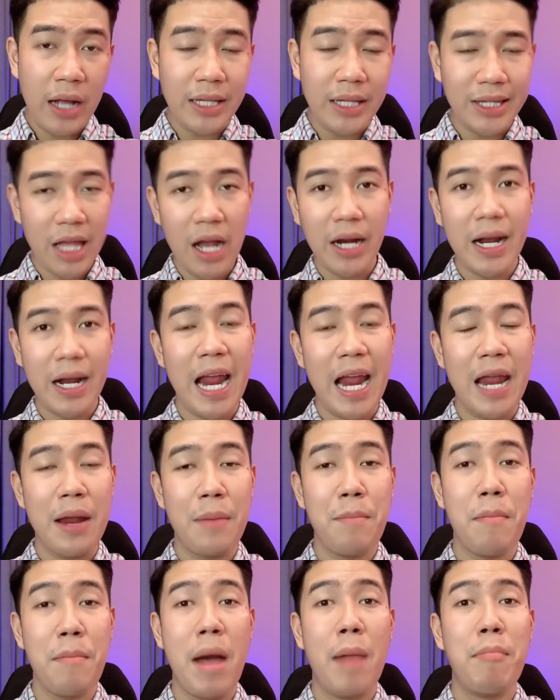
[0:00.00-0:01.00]
tới khi
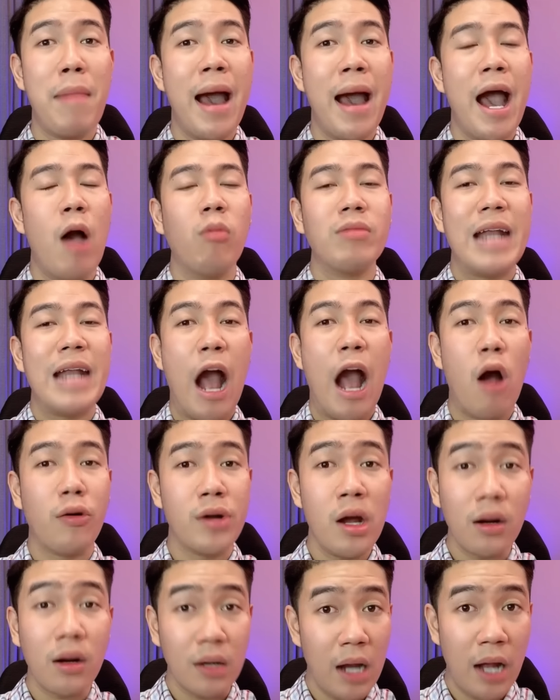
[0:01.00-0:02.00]
mà ba ổng đào
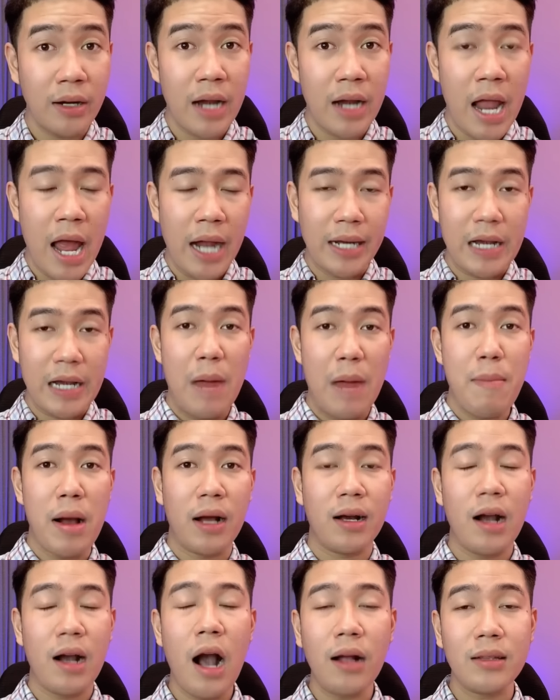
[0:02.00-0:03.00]
đất lên để mà
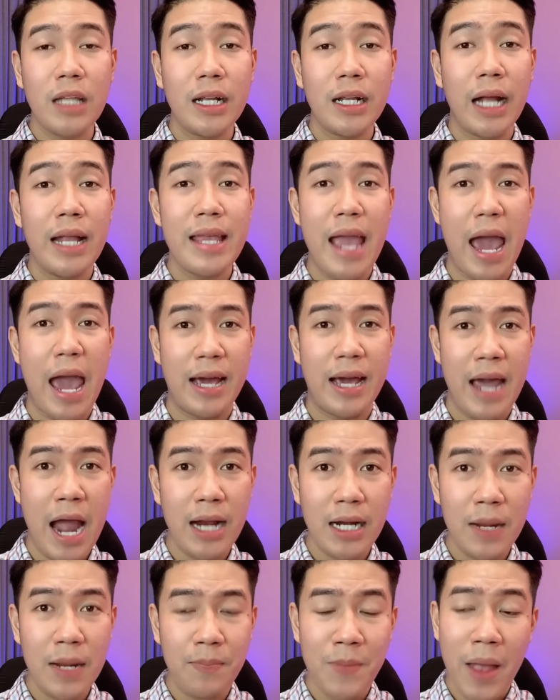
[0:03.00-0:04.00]
cất lên cái nhà khác
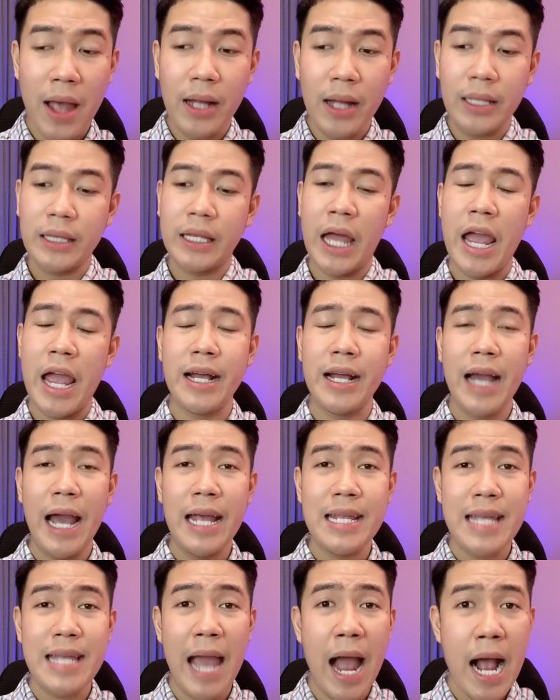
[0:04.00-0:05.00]
đó thì ngay
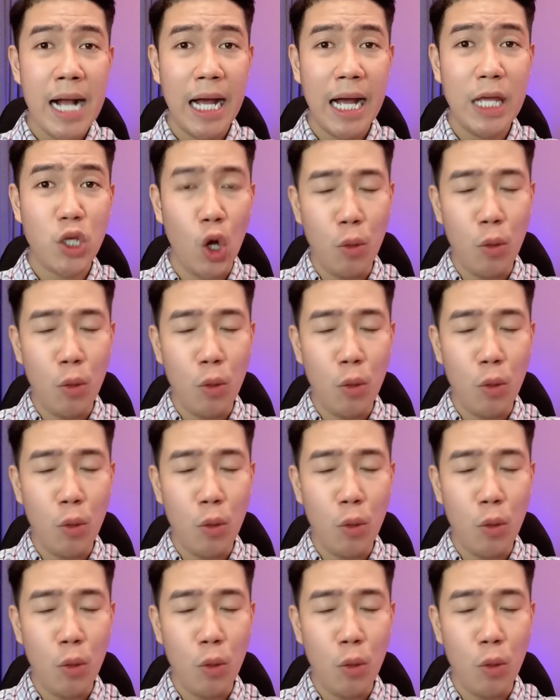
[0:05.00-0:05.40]
chăng cái chỗ